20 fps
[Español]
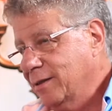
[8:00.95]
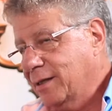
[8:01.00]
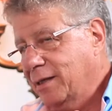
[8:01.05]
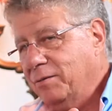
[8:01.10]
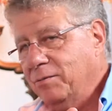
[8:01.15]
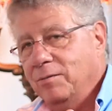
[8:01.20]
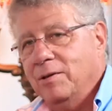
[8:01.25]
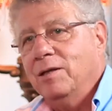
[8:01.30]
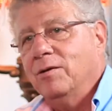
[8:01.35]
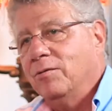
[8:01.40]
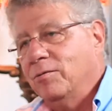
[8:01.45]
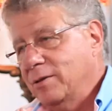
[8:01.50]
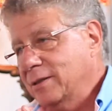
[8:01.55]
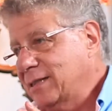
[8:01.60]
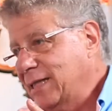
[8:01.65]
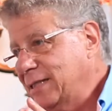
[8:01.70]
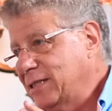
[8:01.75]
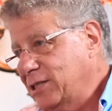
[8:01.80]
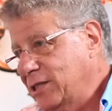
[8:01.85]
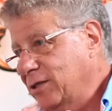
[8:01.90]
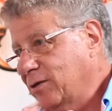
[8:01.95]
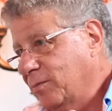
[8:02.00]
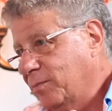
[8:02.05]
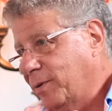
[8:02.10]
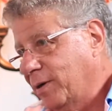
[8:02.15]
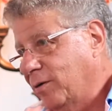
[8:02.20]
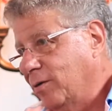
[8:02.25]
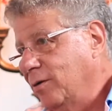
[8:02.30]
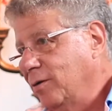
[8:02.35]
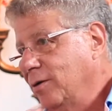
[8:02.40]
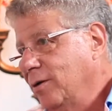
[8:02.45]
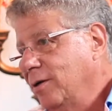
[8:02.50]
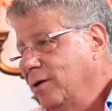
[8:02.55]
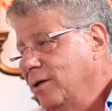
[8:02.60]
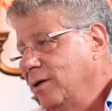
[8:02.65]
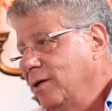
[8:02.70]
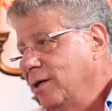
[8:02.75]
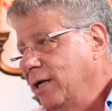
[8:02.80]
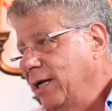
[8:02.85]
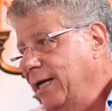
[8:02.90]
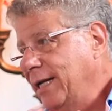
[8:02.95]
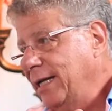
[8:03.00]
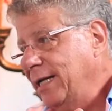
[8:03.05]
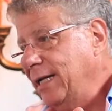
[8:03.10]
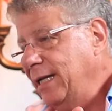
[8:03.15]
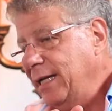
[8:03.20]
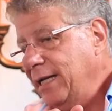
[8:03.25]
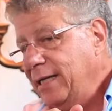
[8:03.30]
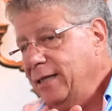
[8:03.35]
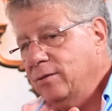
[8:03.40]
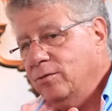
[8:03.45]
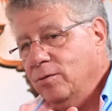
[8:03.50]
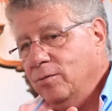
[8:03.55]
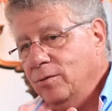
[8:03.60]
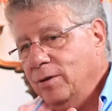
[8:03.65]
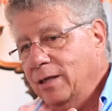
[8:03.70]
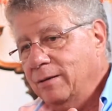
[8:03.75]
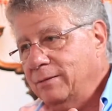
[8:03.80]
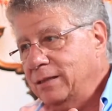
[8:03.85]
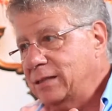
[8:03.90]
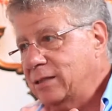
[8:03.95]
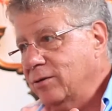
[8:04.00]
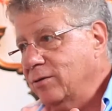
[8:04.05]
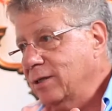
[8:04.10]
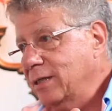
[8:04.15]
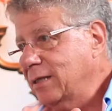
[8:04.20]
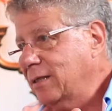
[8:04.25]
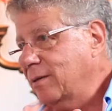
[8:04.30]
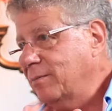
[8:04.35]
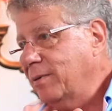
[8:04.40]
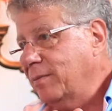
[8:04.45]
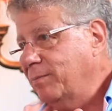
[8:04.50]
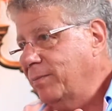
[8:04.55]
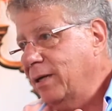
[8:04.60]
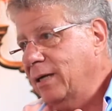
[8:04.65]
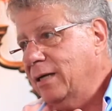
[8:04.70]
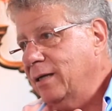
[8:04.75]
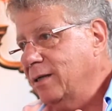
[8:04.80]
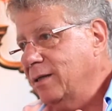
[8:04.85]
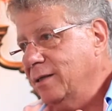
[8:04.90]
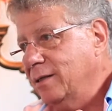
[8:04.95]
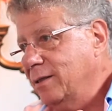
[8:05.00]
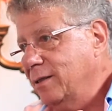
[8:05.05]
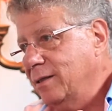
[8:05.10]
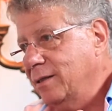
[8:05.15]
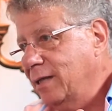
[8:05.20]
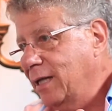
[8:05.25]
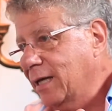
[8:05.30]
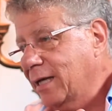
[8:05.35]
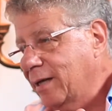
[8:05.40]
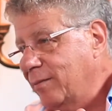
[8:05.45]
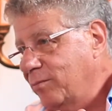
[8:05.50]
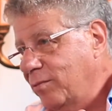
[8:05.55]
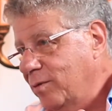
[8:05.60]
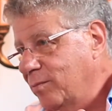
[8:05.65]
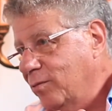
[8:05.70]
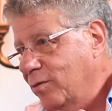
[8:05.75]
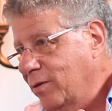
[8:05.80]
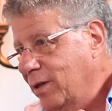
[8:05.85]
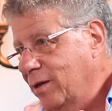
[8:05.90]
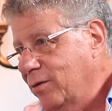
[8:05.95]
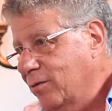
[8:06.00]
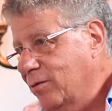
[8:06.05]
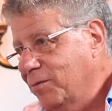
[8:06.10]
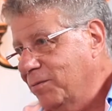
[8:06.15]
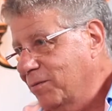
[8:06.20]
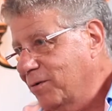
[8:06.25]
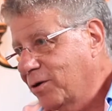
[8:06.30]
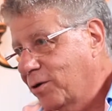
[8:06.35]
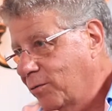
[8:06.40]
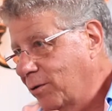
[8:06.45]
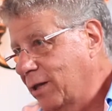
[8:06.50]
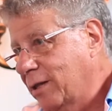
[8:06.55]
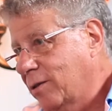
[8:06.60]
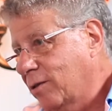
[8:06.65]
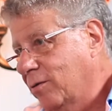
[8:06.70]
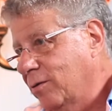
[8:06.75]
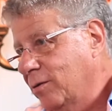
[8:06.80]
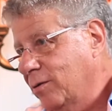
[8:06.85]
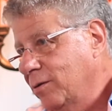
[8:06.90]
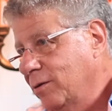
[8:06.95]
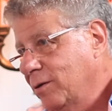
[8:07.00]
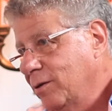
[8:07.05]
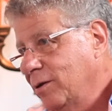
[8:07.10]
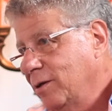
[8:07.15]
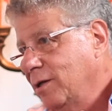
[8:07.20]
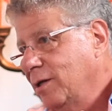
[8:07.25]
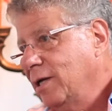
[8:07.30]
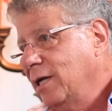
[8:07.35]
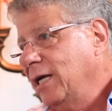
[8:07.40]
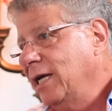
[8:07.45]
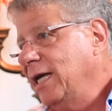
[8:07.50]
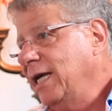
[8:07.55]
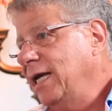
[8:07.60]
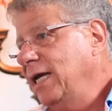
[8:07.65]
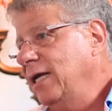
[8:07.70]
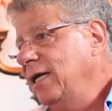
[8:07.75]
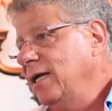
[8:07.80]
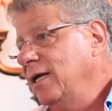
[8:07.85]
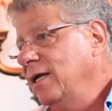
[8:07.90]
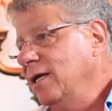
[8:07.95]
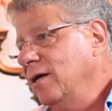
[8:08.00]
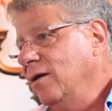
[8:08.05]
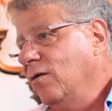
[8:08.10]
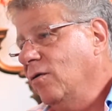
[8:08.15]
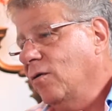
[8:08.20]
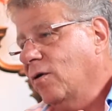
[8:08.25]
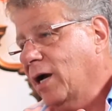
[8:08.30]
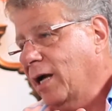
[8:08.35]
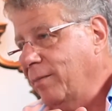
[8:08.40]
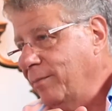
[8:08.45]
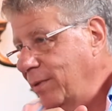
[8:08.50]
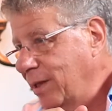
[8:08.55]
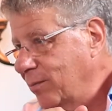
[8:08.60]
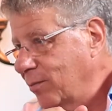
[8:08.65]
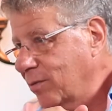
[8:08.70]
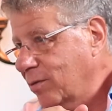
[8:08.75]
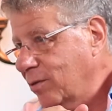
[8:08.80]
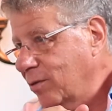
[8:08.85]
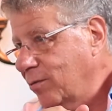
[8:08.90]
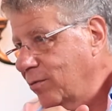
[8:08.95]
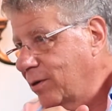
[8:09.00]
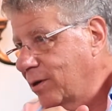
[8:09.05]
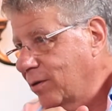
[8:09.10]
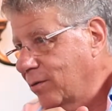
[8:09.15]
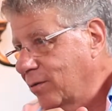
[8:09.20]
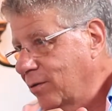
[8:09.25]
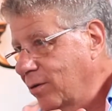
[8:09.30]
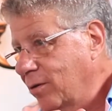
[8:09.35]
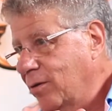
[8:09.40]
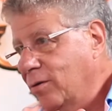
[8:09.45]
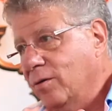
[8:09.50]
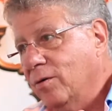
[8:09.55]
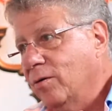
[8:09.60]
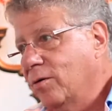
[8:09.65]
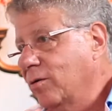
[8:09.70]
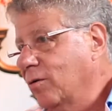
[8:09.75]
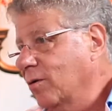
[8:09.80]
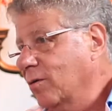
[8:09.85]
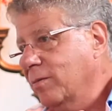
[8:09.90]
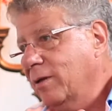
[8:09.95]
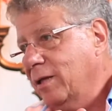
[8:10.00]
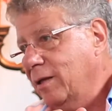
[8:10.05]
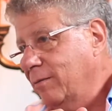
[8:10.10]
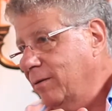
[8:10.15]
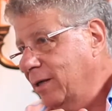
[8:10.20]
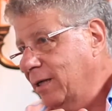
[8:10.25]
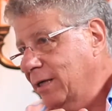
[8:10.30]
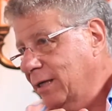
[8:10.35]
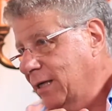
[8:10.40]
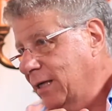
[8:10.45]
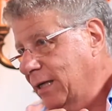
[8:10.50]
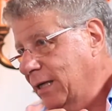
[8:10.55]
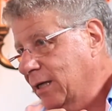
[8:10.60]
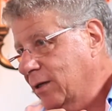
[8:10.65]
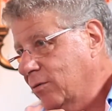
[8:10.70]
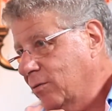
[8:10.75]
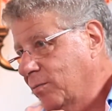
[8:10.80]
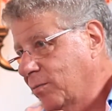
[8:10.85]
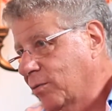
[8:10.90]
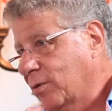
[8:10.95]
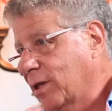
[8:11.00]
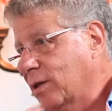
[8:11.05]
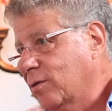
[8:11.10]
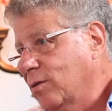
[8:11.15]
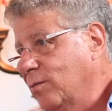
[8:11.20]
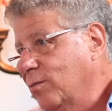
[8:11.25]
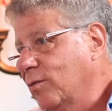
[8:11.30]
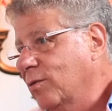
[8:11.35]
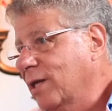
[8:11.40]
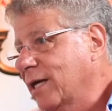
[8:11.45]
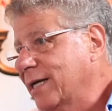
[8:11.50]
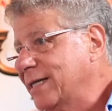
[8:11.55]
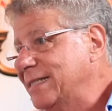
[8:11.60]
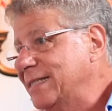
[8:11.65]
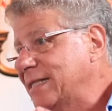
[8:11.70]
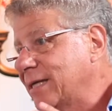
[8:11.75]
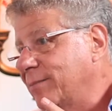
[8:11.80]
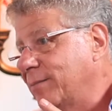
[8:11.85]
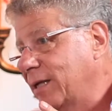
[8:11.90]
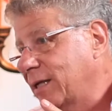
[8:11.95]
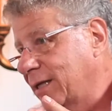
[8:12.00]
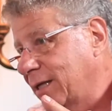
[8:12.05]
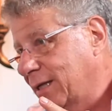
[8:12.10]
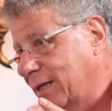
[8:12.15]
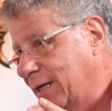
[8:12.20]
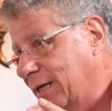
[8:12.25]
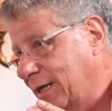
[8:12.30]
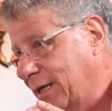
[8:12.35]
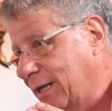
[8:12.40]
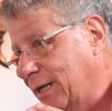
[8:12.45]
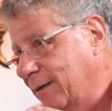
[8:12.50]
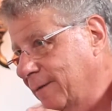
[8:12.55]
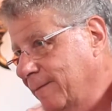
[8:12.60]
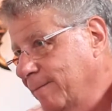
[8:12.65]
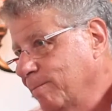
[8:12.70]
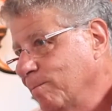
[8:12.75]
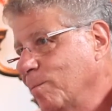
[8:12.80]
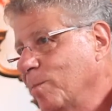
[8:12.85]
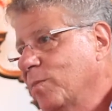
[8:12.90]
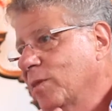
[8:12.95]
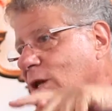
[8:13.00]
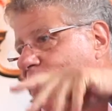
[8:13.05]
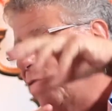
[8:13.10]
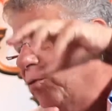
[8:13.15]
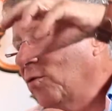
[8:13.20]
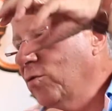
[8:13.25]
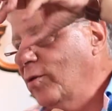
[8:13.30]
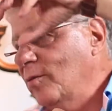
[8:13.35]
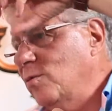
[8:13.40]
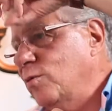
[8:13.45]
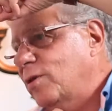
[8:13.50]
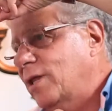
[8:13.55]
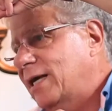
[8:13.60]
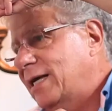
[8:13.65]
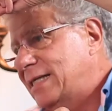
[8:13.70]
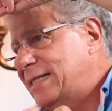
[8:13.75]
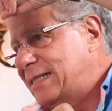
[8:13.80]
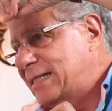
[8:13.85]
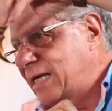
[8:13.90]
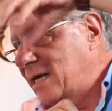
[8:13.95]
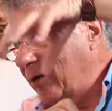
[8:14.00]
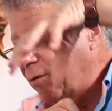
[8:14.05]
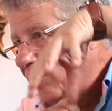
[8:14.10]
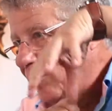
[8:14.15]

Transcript: que no, no, es tan chico, pero él, él tuvo la visión que dice, papá, ya cambió el modelo grueso, y o cambiamos todo el rollo o nos va a llevar el carajo, porque somos agencia mexicana, no somos agencia